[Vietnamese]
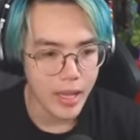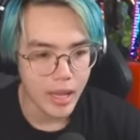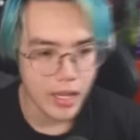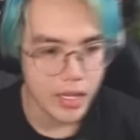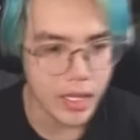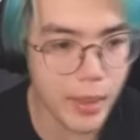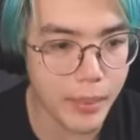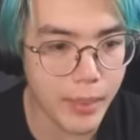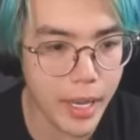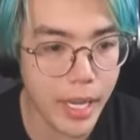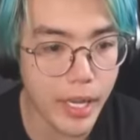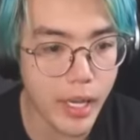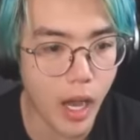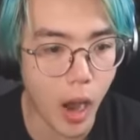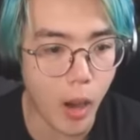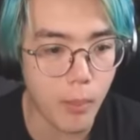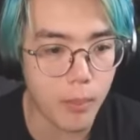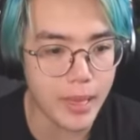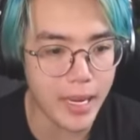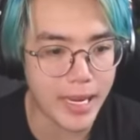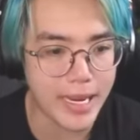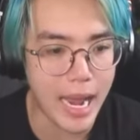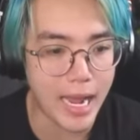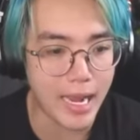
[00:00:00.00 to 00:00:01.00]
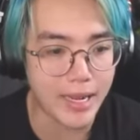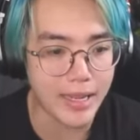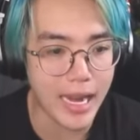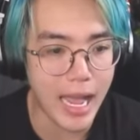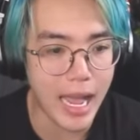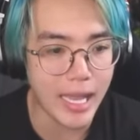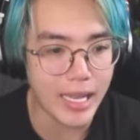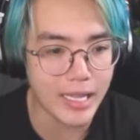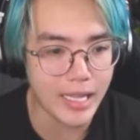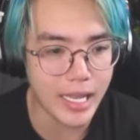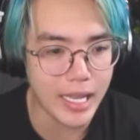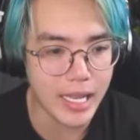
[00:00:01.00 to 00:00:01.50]
nhưng mà cái cột này đặt
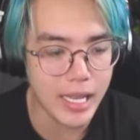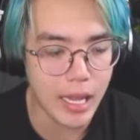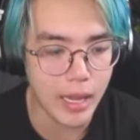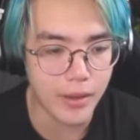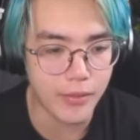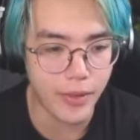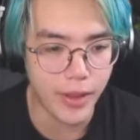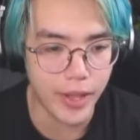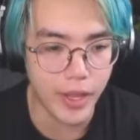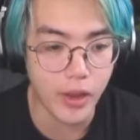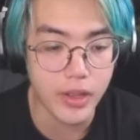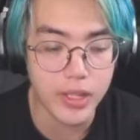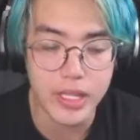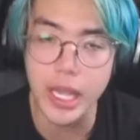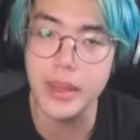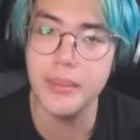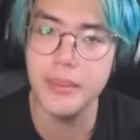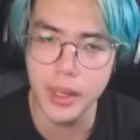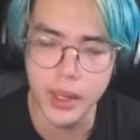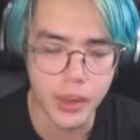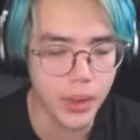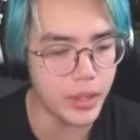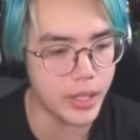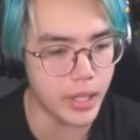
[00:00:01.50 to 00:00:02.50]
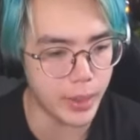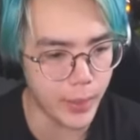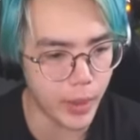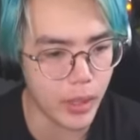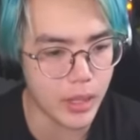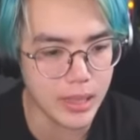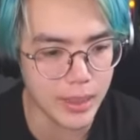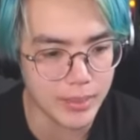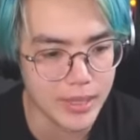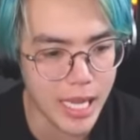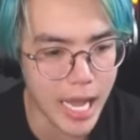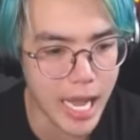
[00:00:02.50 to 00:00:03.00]
ra thì à, phải có trời mưa thì mới có
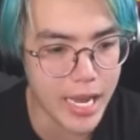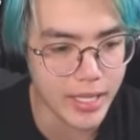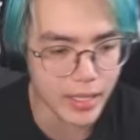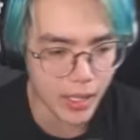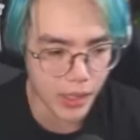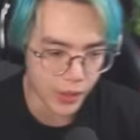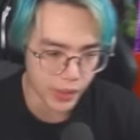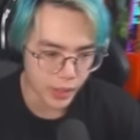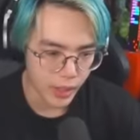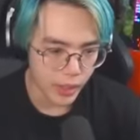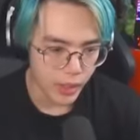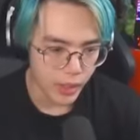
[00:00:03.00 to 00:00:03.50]
sấm sét được